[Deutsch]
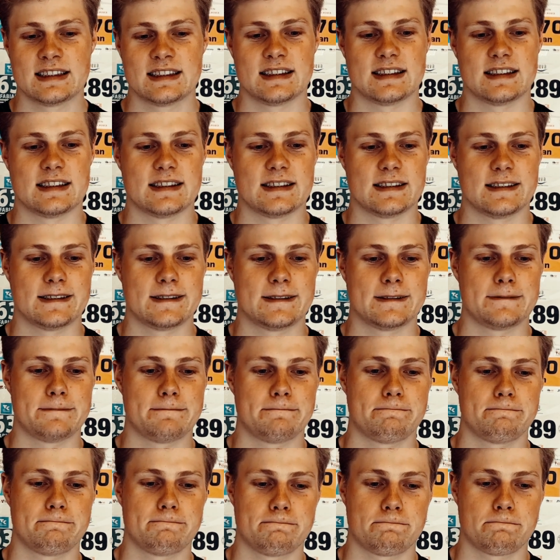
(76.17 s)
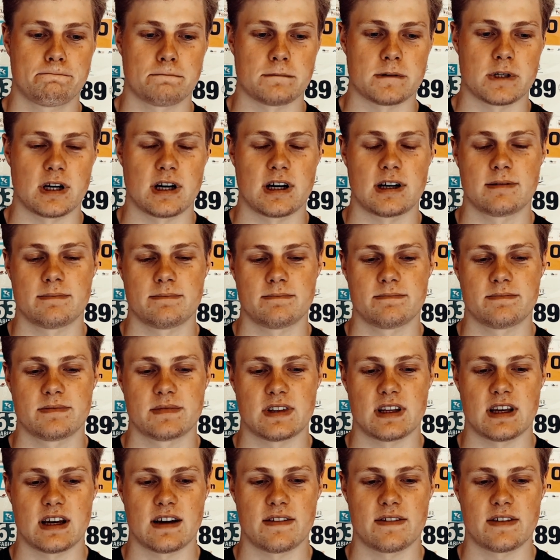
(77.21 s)
Ähm, ja,
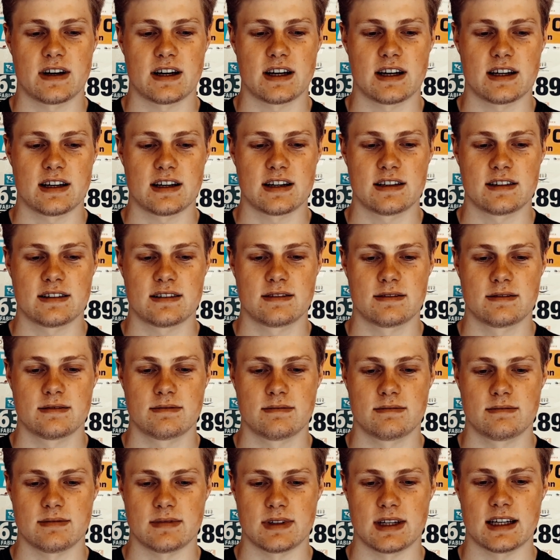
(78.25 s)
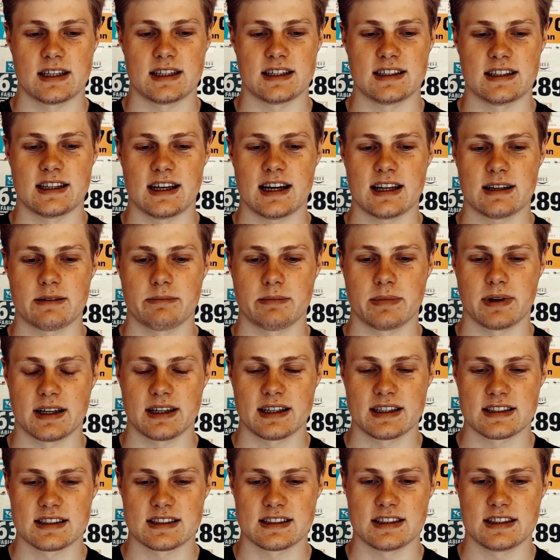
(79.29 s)
da war, ja, die Daten bringen
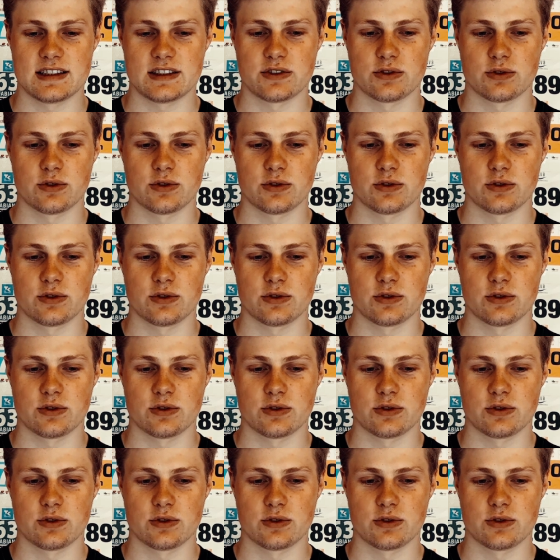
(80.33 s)
jetzt nicht so